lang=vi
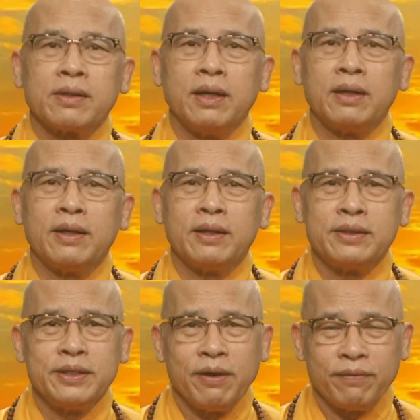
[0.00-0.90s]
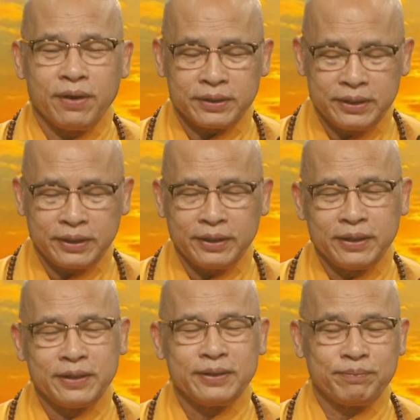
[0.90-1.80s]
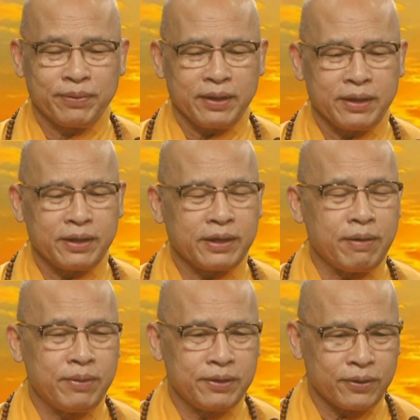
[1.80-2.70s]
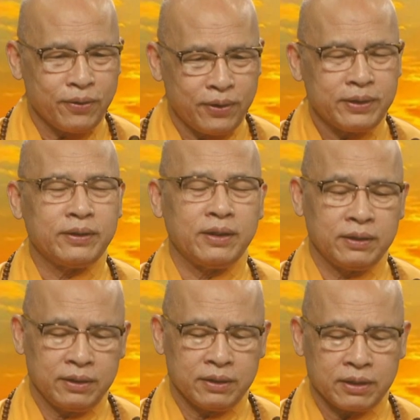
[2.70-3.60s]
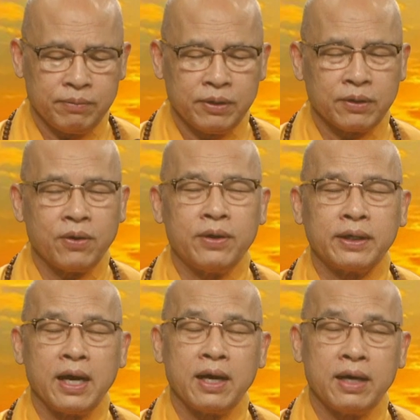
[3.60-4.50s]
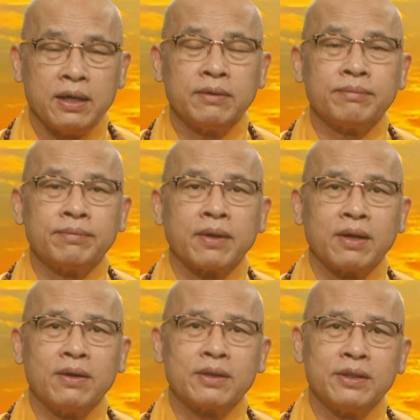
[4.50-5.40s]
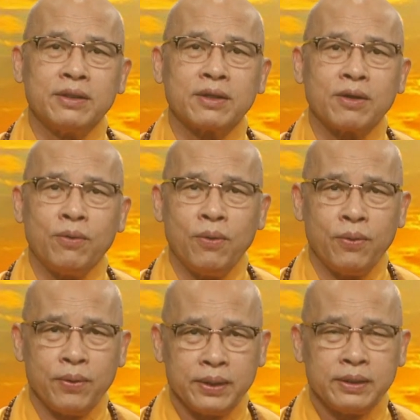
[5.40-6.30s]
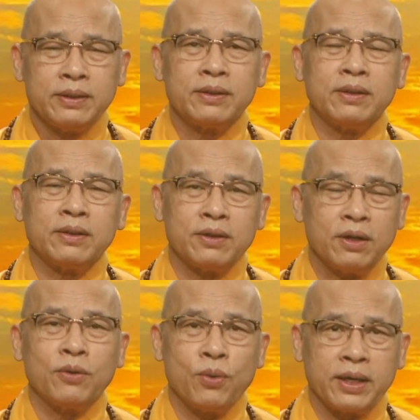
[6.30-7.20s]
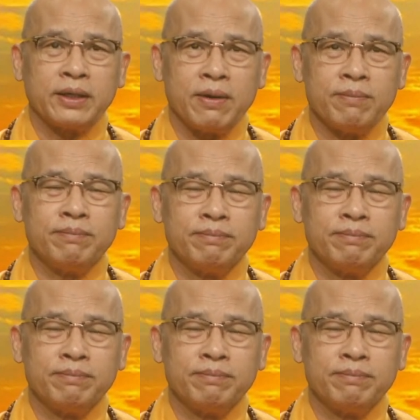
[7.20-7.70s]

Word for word: À, Di Đà Phật xin à, cảm ơn con, à, Thầy cảm ơn con đã có cái câu hỏi rất là quan trọng